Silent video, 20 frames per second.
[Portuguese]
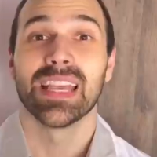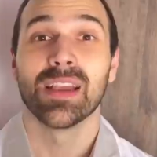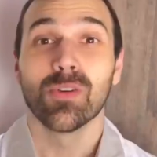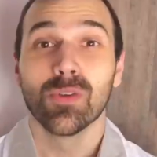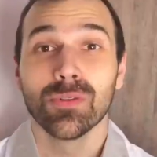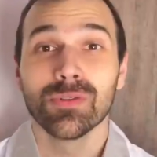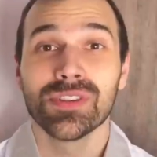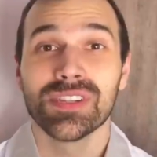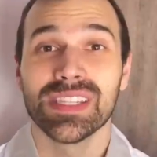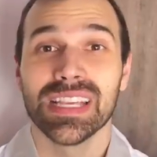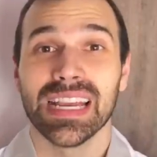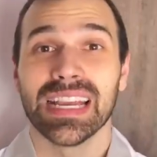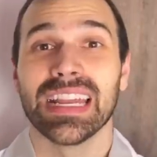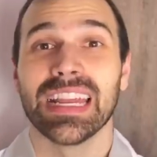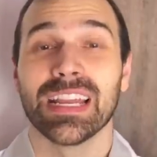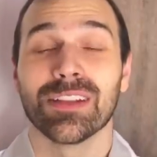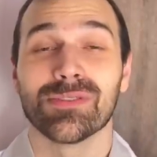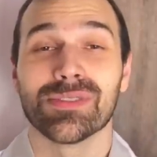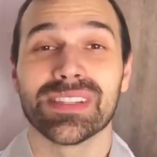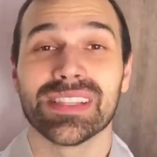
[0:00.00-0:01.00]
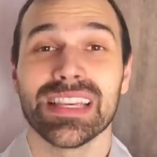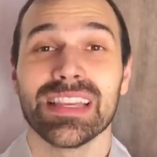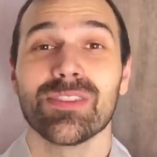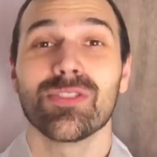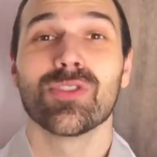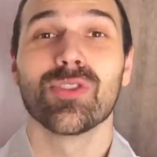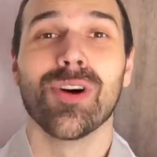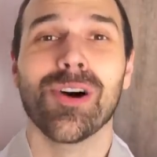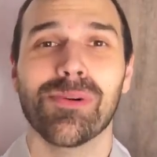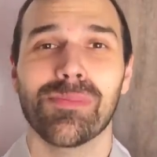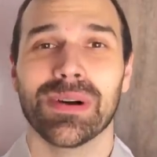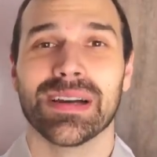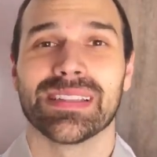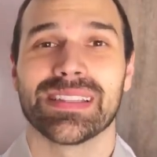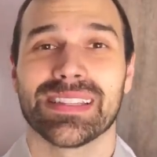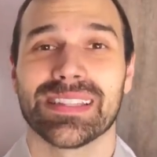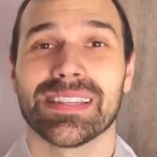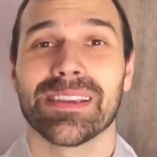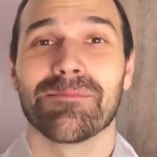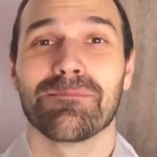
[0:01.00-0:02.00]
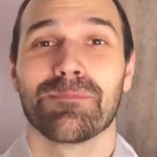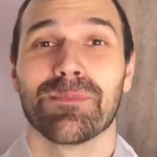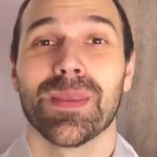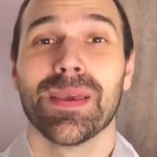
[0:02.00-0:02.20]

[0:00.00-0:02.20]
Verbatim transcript: Segundo segredo, sintomas